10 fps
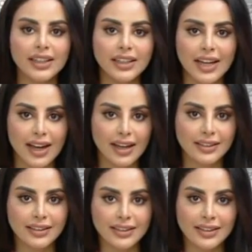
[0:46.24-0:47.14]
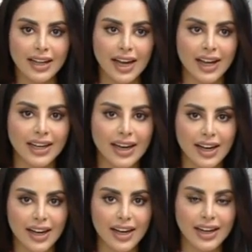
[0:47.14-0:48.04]
الناس
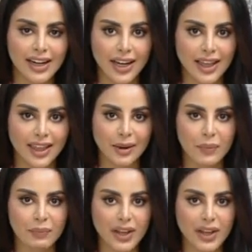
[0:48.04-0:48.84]
على الرياضة